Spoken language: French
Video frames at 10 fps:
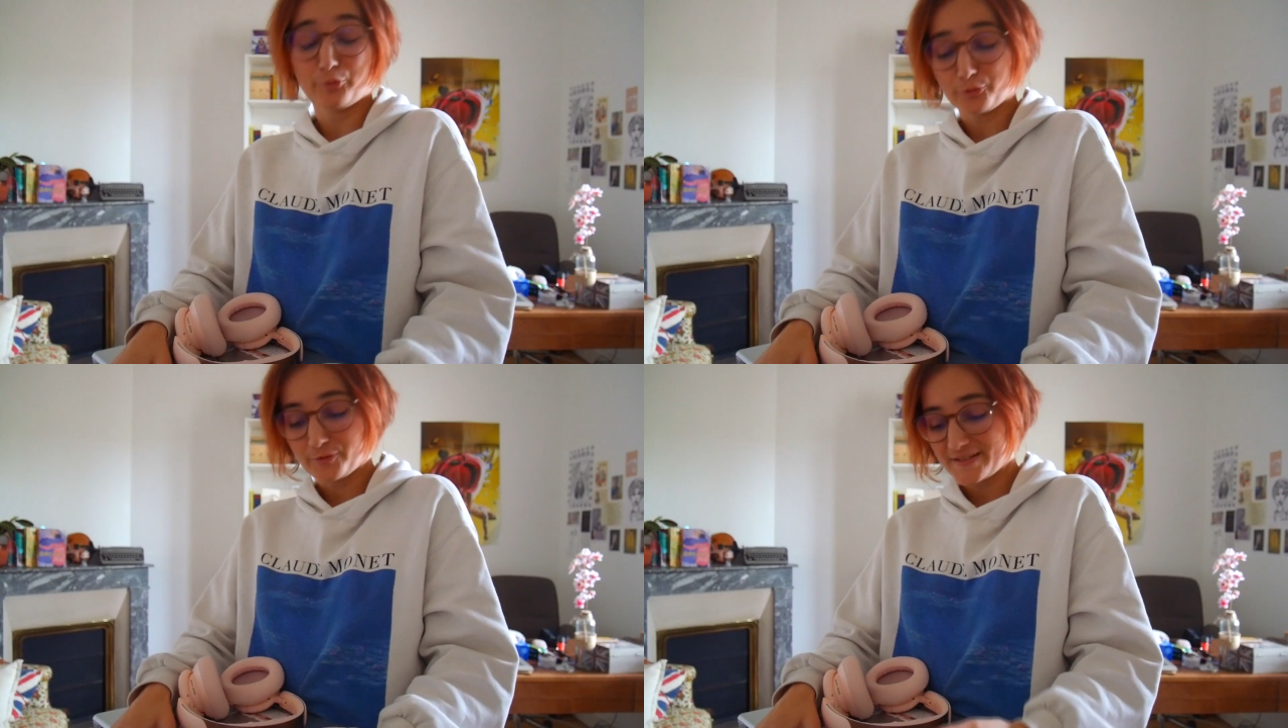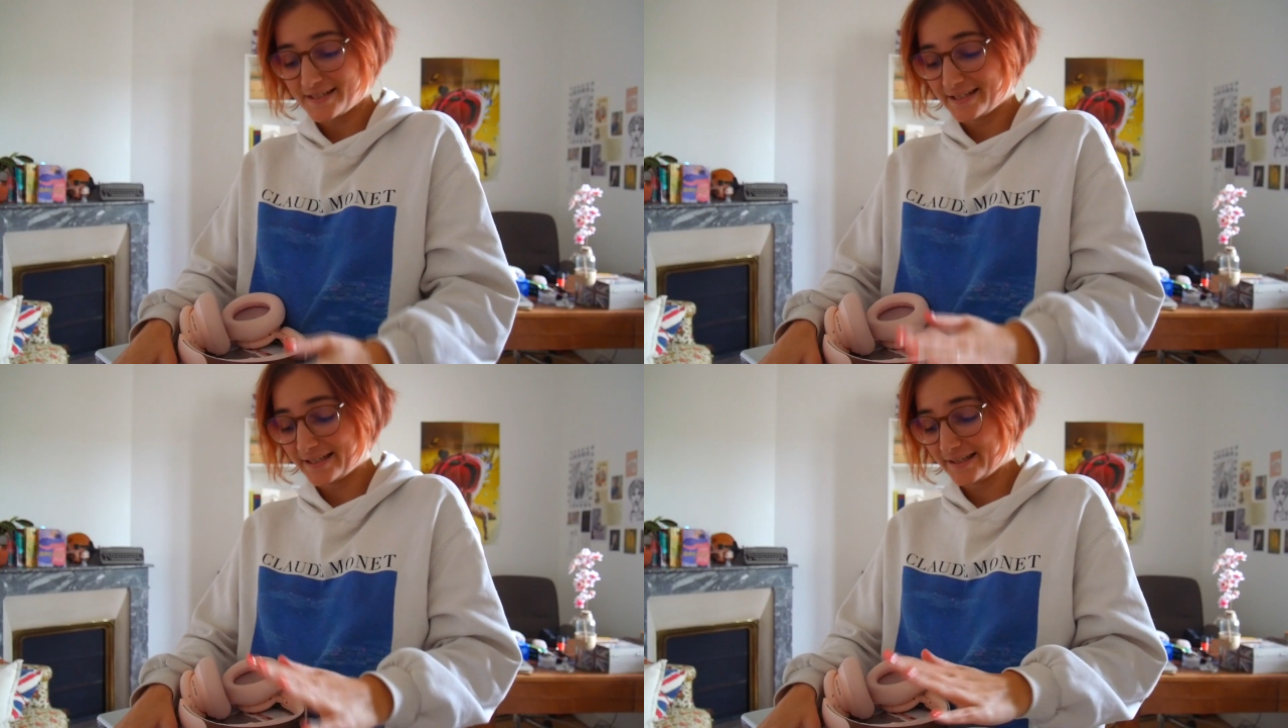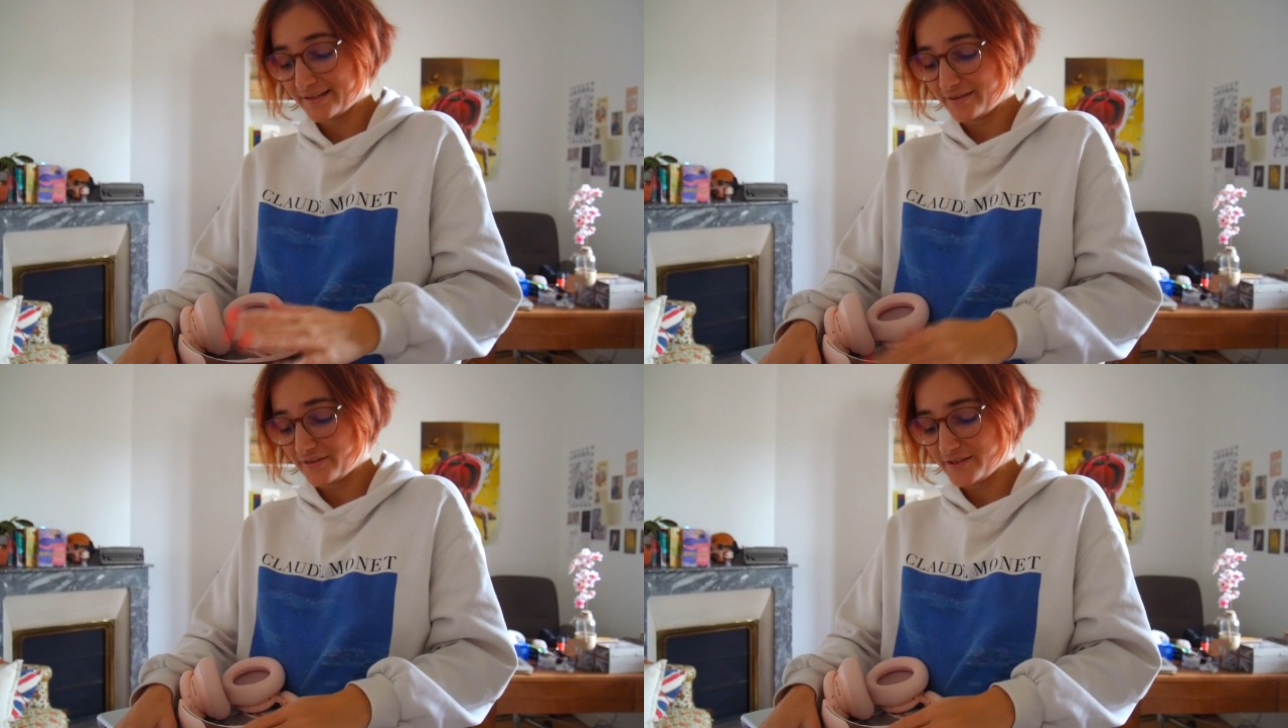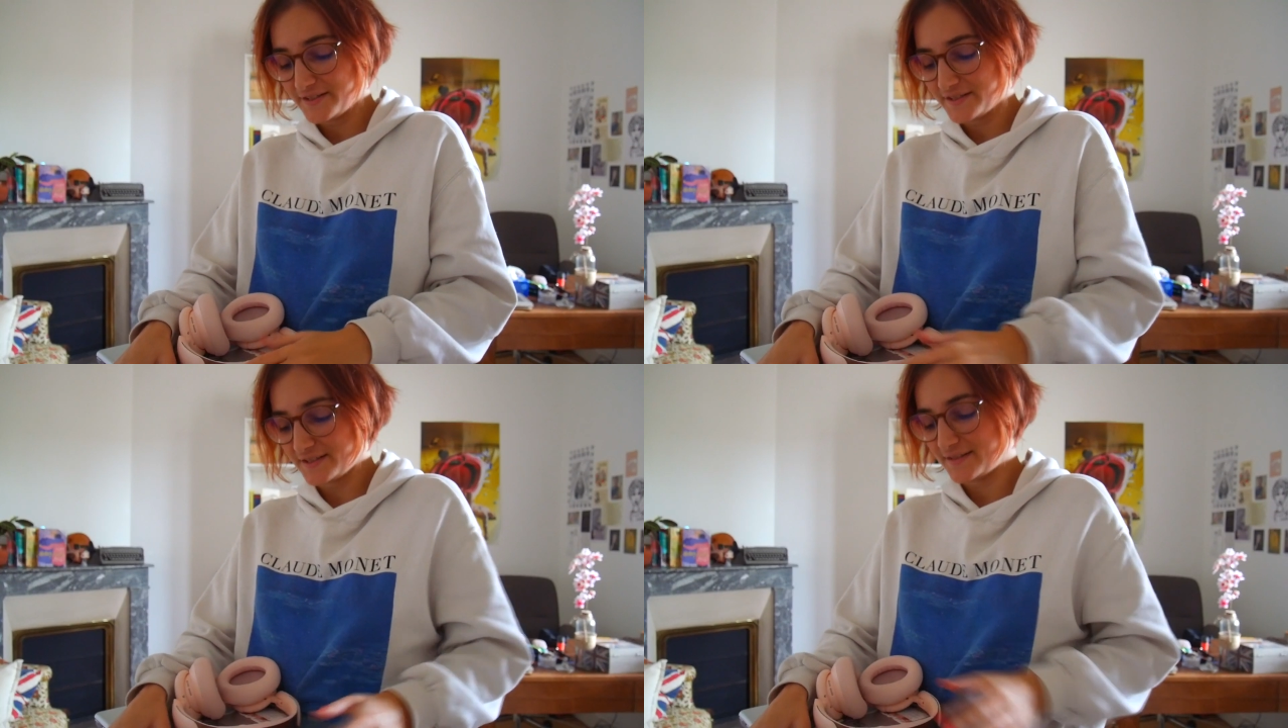Bon, ça y est, this
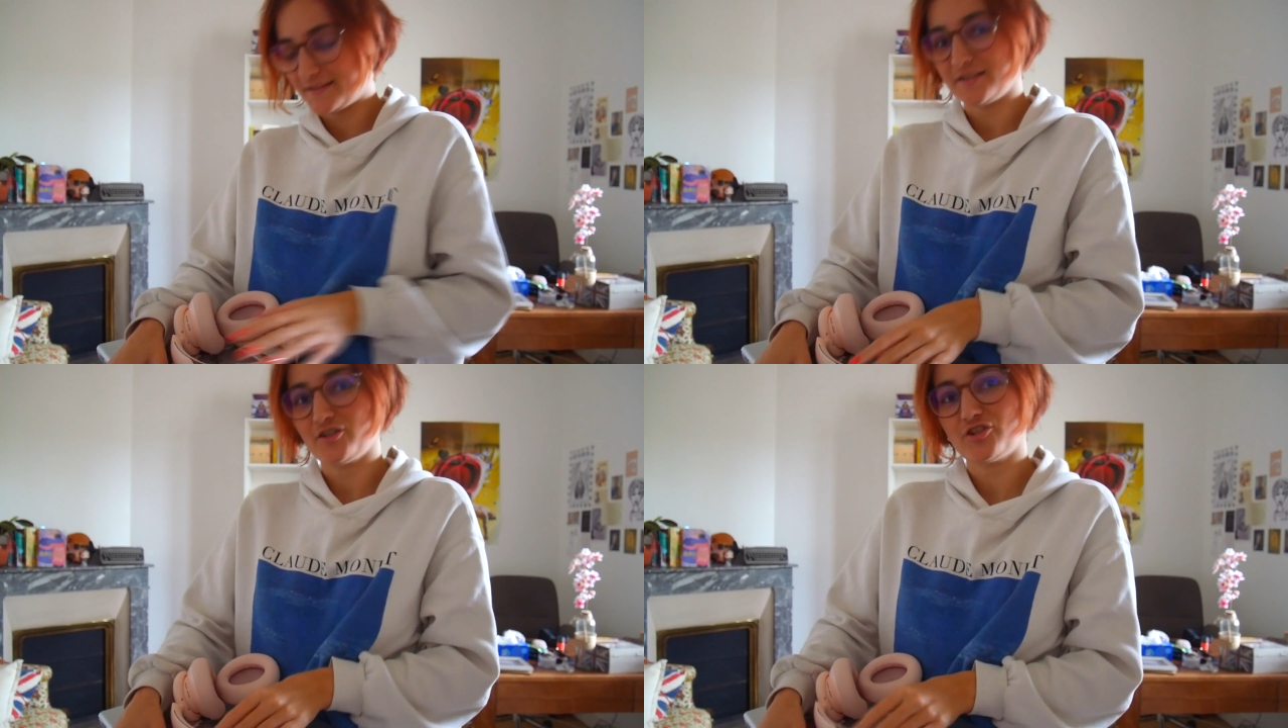is it.